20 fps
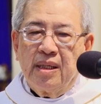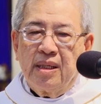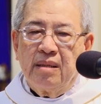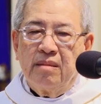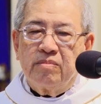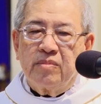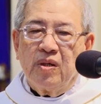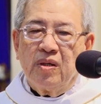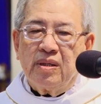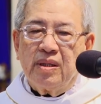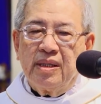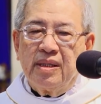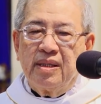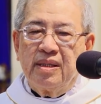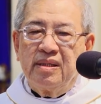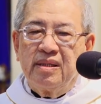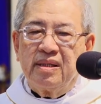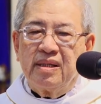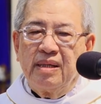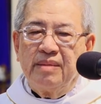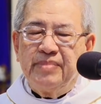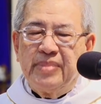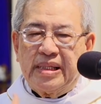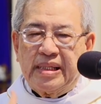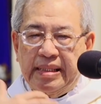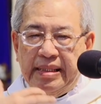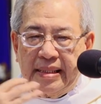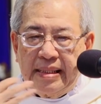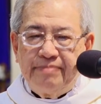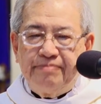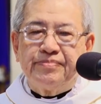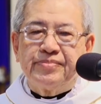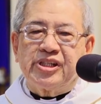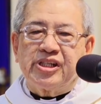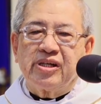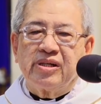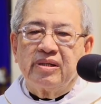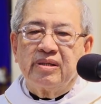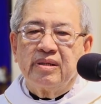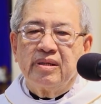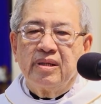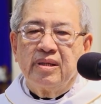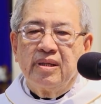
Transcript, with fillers: không có cái người để mình tâm sự